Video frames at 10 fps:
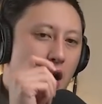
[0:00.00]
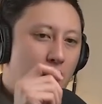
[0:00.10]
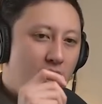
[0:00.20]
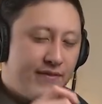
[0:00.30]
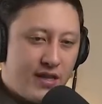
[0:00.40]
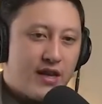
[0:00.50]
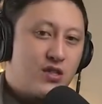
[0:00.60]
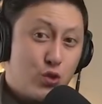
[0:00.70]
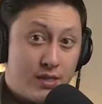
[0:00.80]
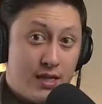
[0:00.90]
FTX
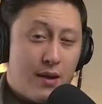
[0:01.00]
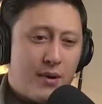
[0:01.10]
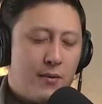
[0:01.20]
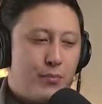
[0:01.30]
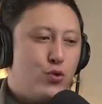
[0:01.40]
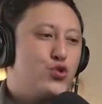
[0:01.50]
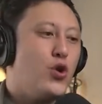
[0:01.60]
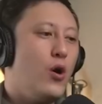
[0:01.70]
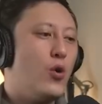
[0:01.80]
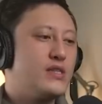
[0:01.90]
去借嘛？比如
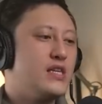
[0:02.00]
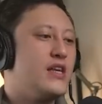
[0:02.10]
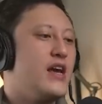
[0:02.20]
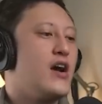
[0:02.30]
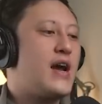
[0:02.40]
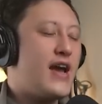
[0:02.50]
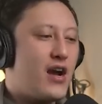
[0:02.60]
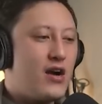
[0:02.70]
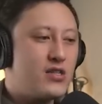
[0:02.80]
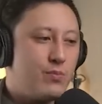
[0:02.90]
说我今天要开一个
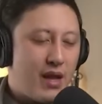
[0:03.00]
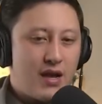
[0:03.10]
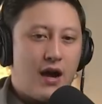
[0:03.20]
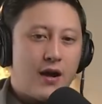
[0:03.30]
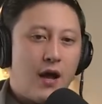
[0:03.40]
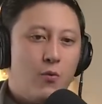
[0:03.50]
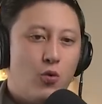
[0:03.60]
二十倍杠杆，